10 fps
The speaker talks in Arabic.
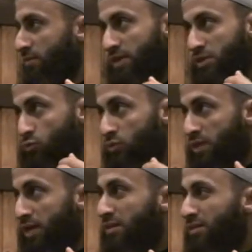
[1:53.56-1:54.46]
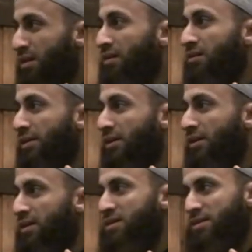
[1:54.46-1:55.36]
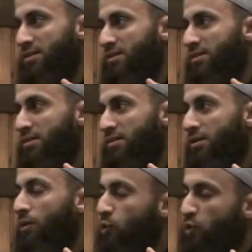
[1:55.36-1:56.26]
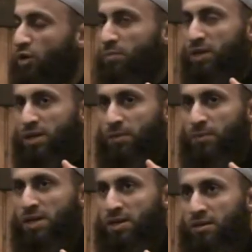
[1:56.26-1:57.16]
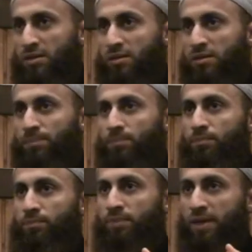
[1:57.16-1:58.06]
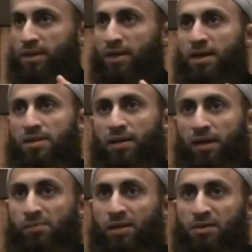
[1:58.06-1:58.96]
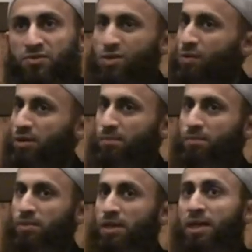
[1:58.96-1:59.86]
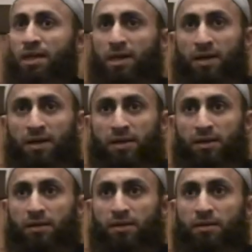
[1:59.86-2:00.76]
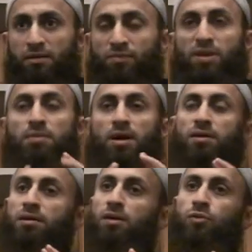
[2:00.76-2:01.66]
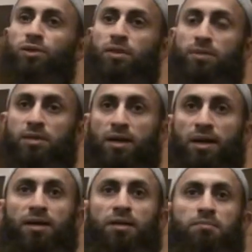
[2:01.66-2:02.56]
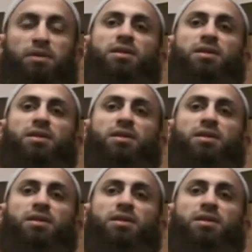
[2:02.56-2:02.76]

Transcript: فهي سنة تقريرية إقرار من النبي بأن هذا العمل صواب إلا فيما أنكره النبي على من